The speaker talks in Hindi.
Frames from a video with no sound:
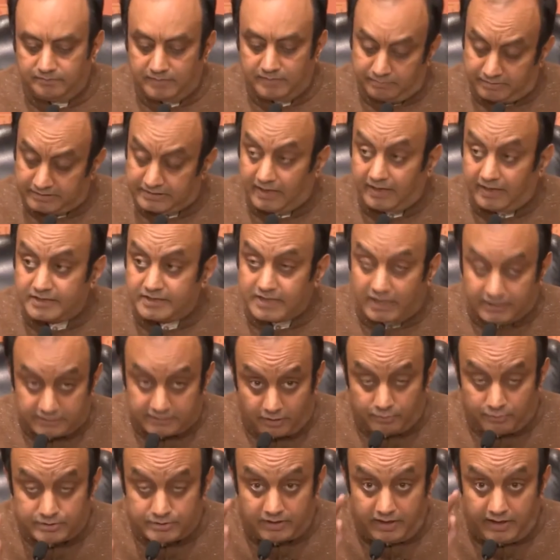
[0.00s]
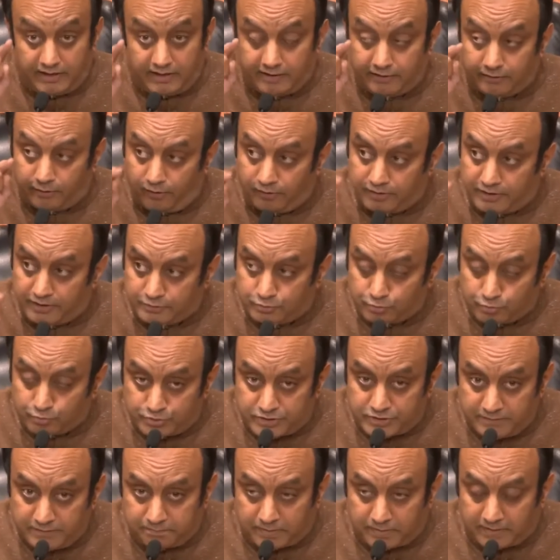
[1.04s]
मैं बताना चाहता हूं इसलिए कि कांग्रेस
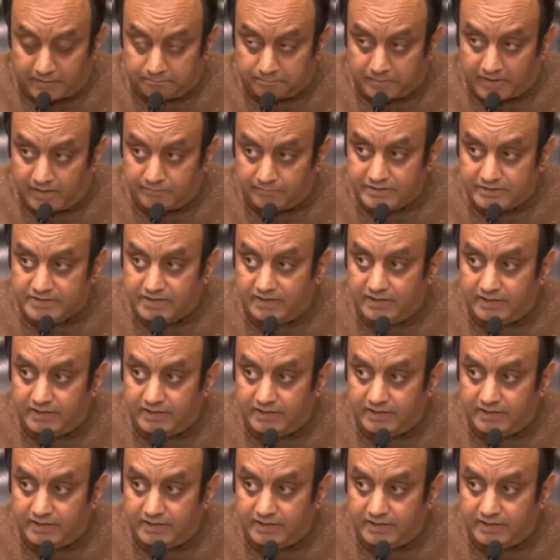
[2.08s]
उसी परंपरा में